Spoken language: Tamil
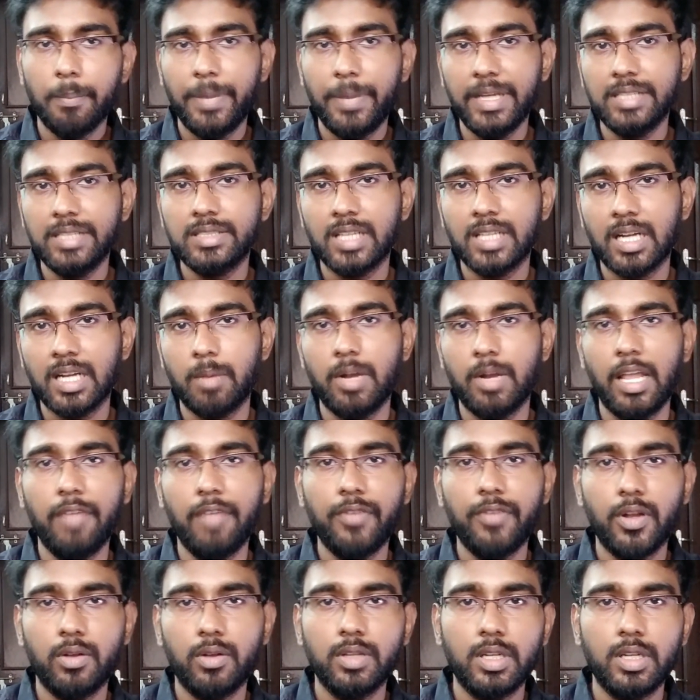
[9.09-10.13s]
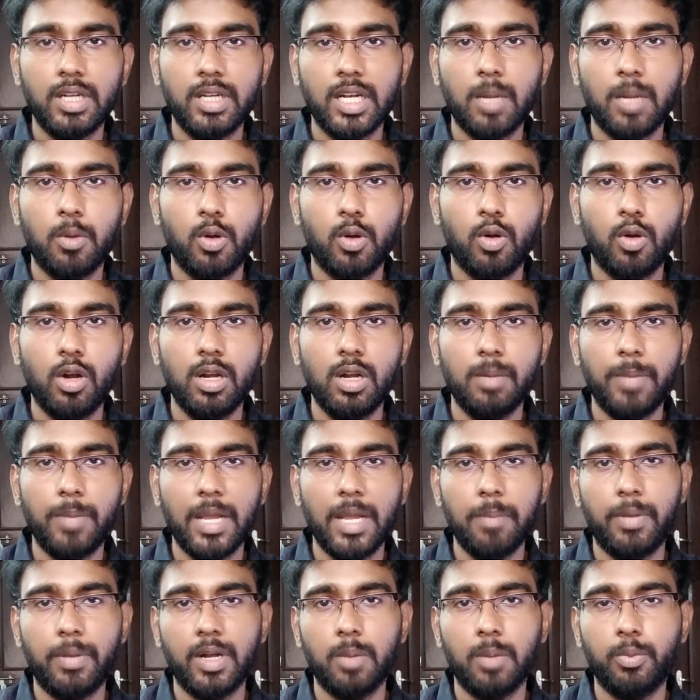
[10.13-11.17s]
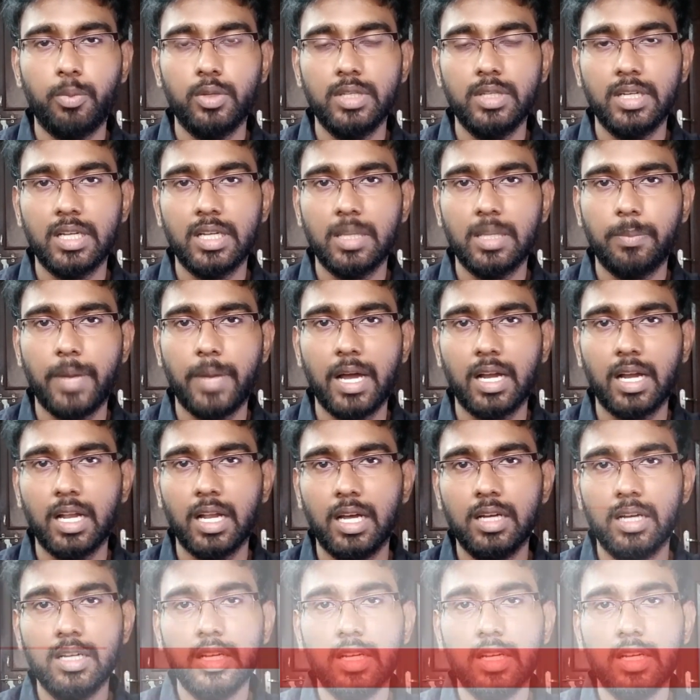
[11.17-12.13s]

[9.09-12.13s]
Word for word: பெருசாக நம்ம லைஃப்பில் வந்துட்டு நம்ம ரோல் ப்ளே பண்ண போகுதுங்கிறத பார்க்கலாம்